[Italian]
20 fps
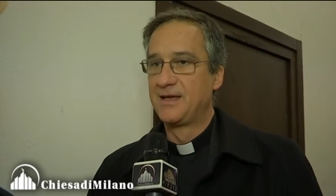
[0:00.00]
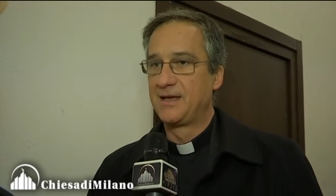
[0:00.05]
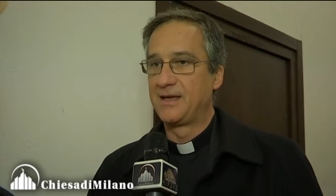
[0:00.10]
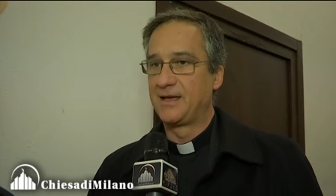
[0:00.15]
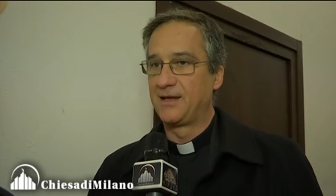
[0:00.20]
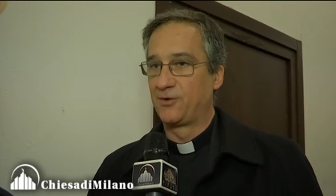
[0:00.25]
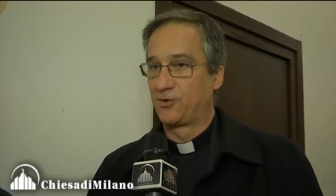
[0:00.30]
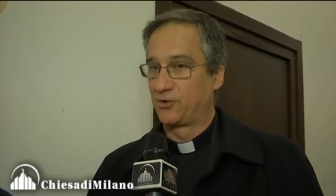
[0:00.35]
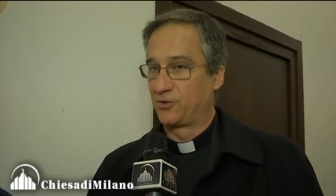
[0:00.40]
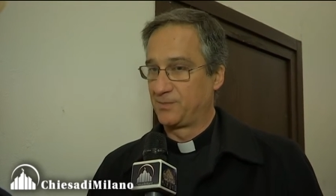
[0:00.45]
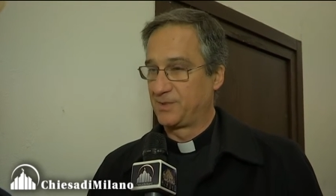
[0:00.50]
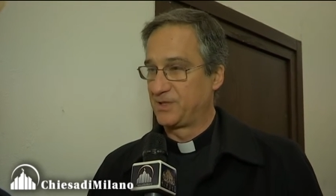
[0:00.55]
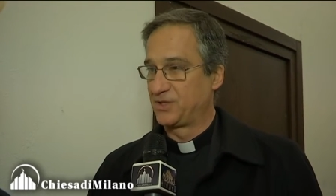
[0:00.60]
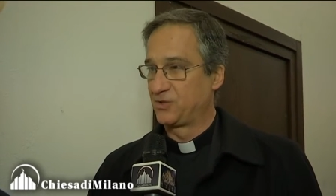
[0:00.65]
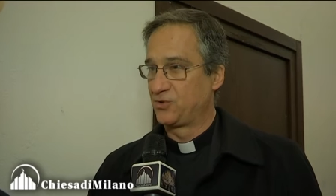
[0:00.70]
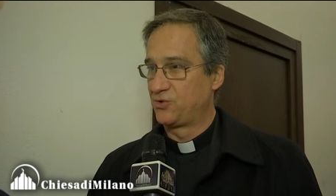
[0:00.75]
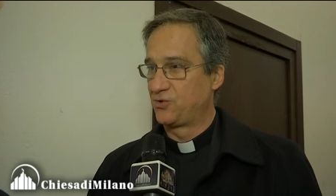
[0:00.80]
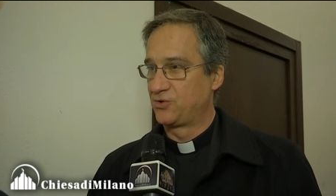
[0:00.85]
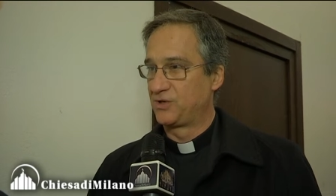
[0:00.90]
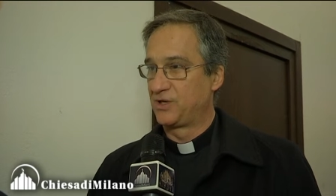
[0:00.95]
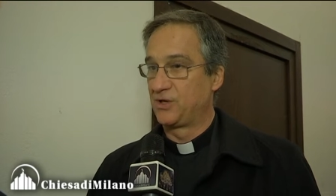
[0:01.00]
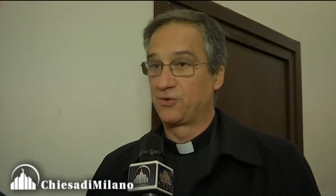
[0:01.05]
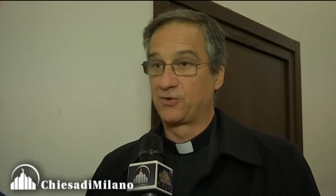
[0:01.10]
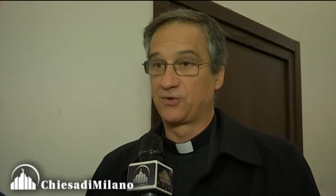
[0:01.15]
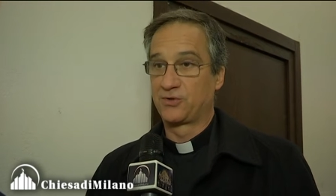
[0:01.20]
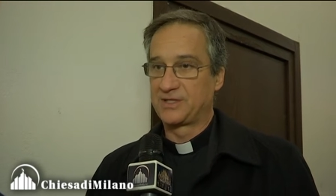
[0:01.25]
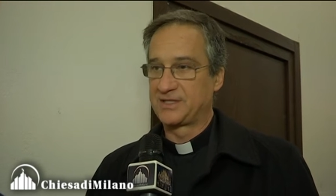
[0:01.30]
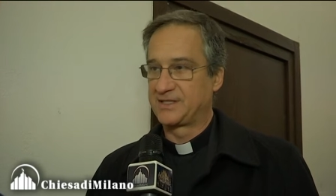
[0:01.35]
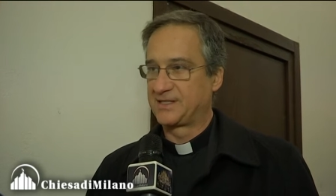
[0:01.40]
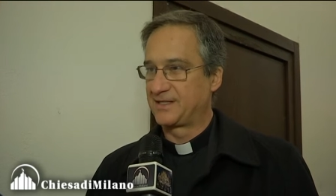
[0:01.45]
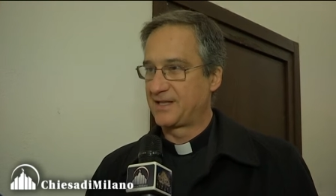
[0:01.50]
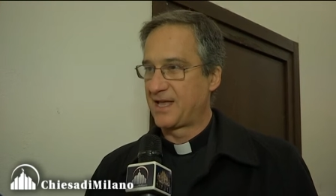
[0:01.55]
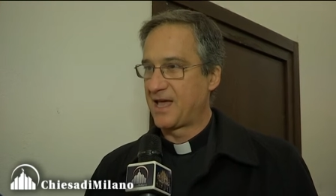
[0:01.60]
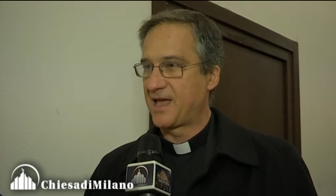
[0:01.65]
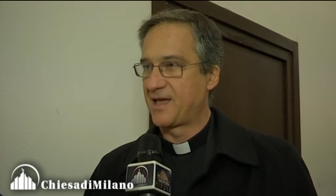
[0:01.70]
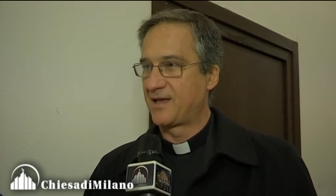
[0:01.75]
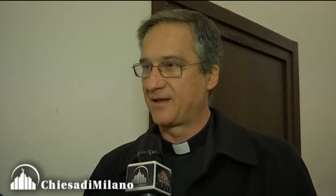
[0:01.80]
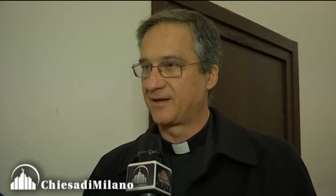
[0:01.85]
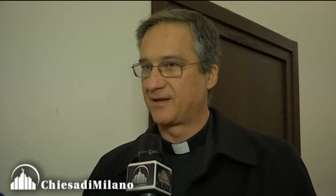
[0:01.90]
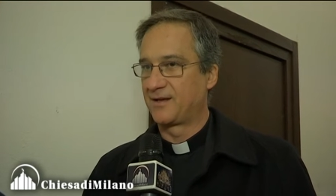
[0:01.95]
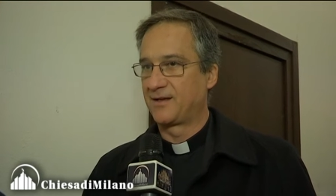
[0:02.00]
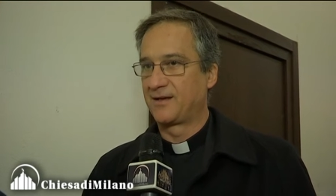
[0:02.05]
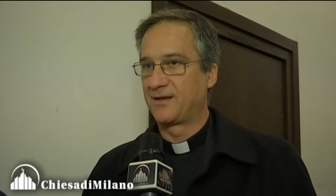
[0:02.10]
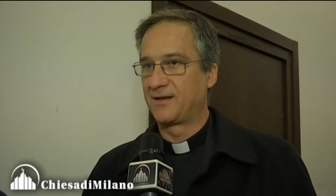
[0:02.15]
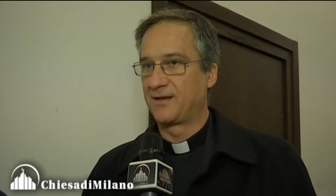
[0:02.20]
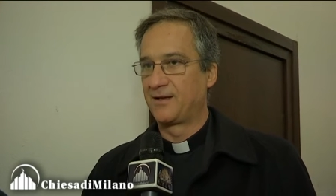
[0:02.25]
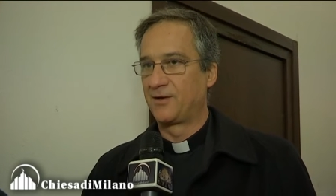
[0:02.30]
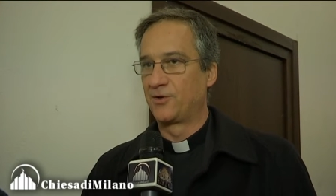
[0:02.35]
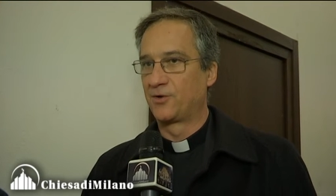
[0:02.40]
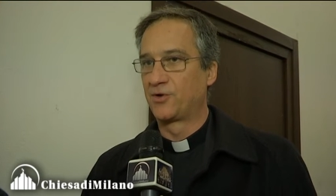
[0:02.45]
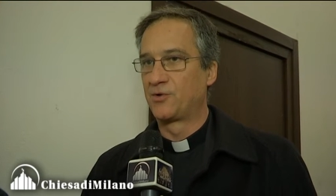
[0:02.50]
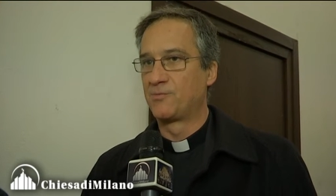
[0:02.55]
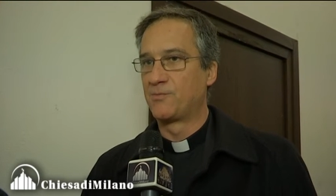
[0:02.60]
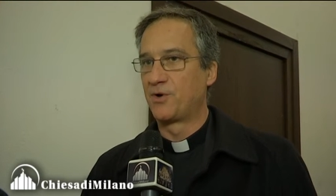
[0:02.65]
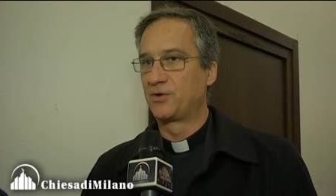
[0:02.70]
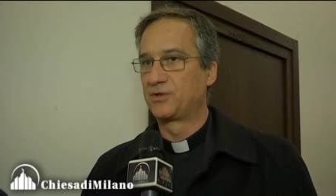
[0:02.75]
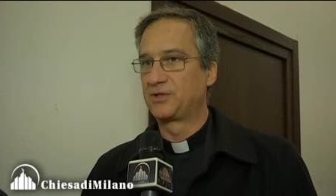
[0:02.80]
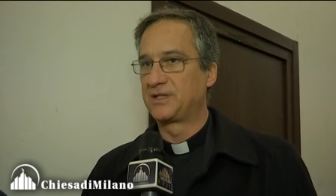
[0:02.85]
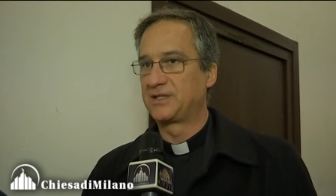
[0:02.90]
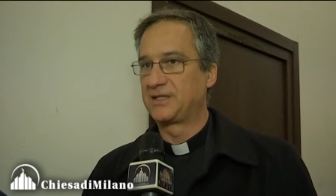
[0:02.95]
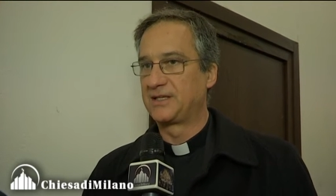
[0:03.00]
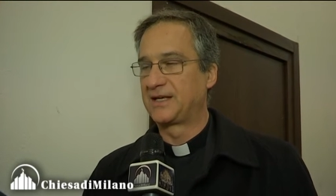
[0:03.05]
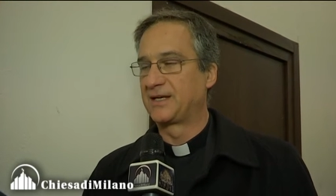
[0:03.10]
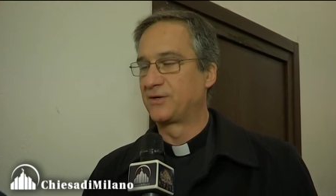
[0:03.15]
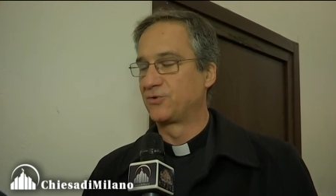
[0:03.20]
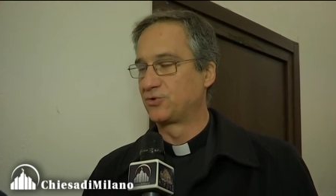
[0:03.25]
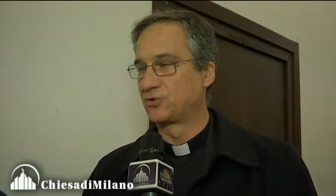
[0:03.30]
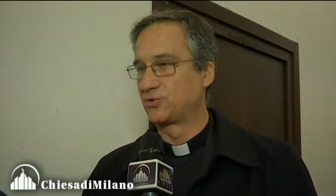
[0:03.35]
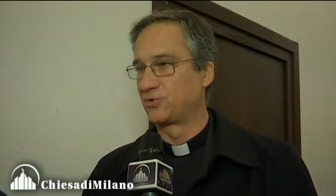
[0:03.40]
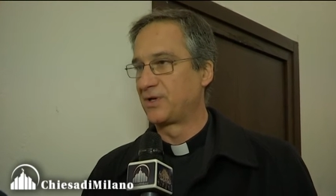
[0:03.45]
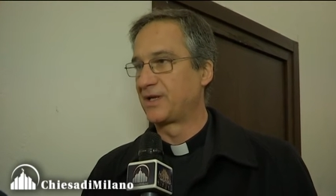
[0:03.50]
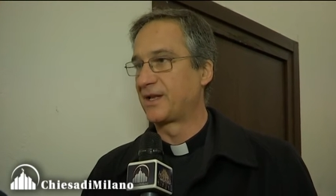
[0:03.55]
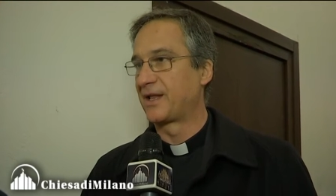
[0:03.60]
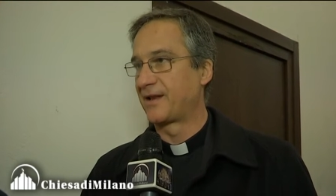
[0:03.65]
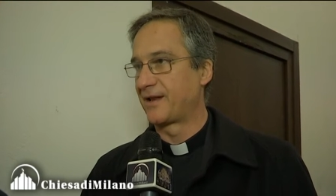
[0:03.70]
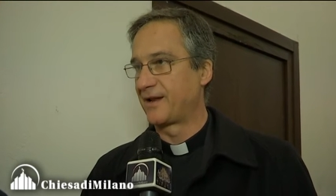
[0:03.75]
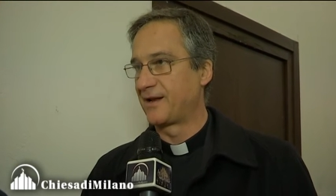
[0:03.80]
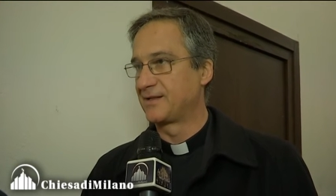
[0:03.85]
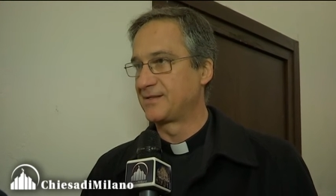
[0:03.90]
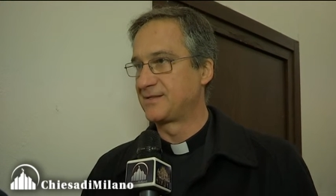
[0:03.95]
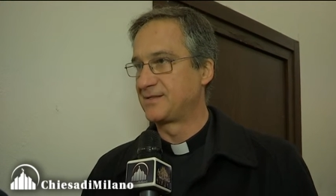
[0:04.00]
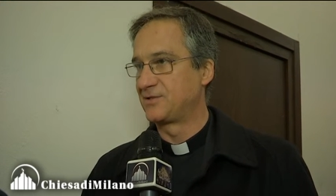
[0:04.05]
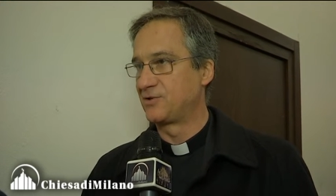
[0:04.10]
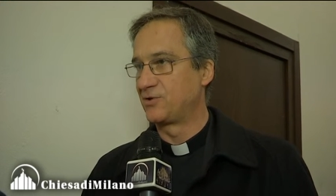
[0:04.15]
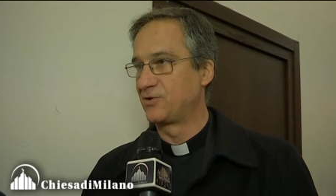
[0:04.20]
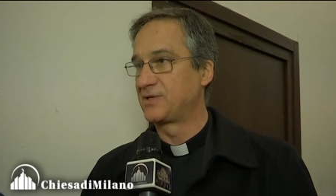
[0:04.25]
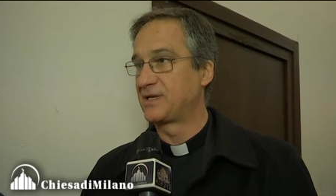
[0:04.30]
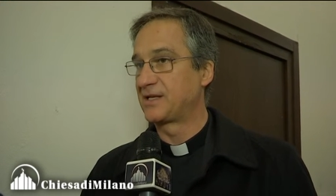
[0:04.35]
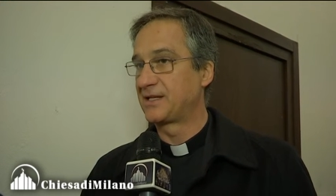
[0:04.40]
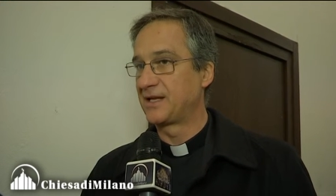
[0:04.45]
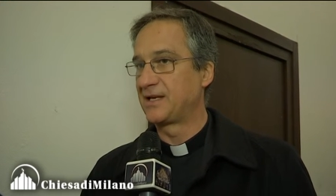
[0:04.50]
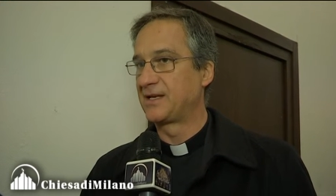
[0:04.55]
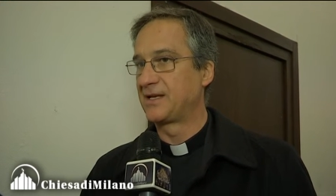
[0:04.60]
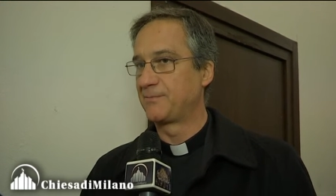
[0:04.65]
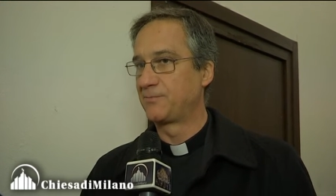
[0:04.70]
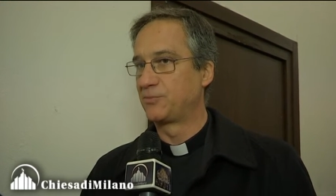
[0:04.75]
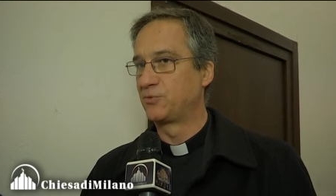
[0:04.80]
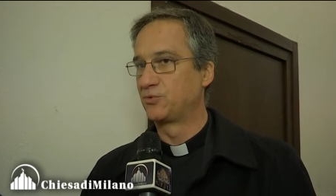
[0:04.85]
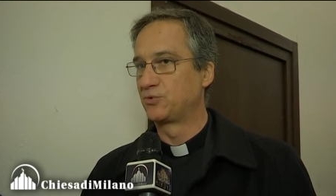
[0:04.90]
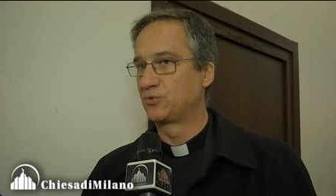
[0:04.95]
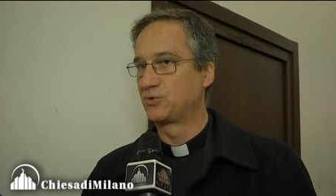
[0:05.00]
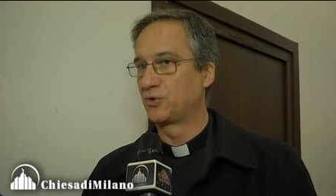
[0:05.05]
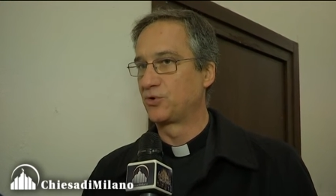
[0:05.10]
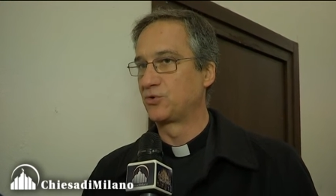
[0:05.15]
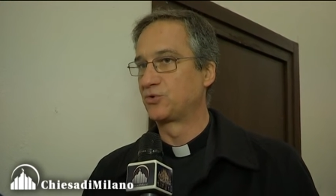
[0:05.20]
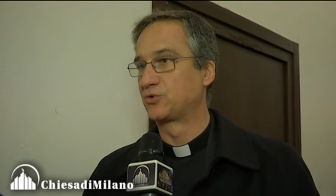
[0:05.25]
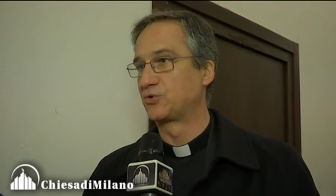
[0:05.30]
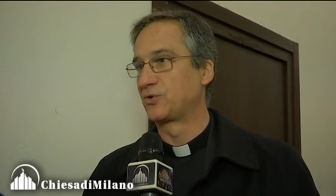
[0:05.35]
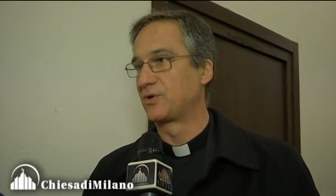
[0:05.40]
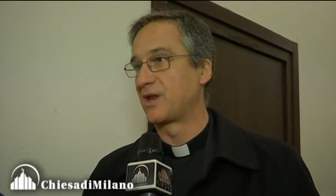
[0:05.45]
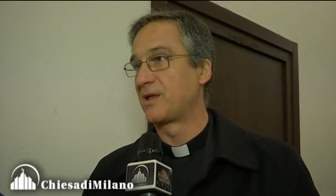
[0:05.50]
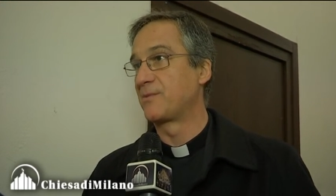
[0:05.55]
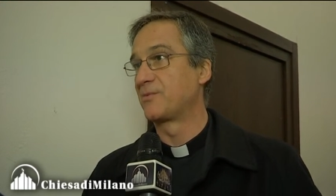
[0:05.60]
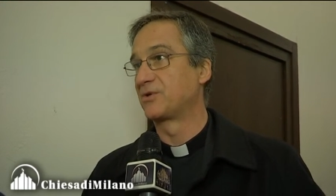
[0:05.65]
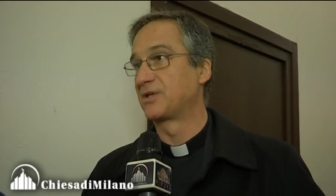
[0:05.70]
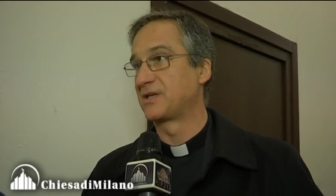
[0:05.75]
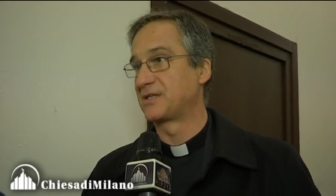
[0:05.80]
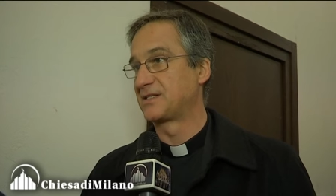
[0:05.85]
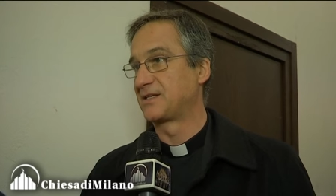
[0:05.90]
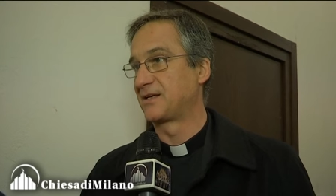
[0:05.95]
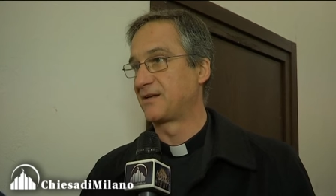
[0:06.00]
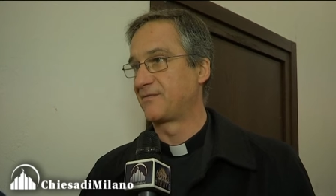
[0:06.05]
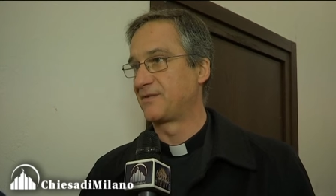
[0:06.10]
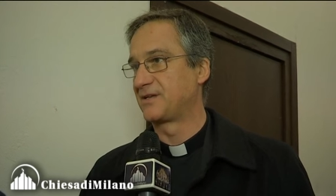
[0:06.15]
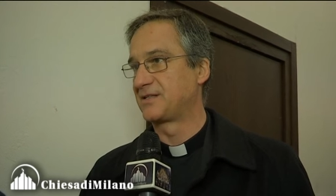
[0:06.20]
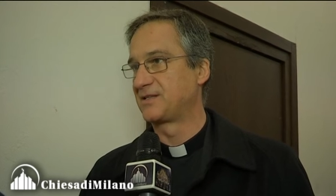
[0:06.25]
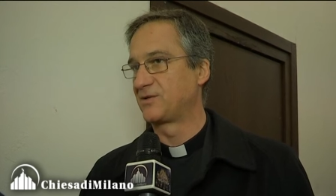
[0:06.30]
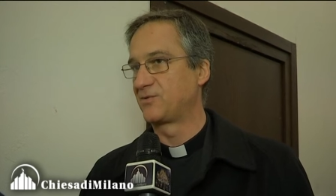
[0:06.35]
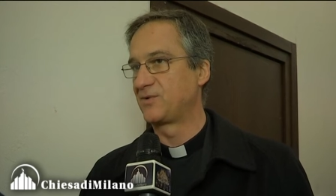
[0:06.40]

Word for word: i loro bisogni, i loro desideri, i loro modi di costruire le relazioni e da lì appunto costruiremo dei servizi.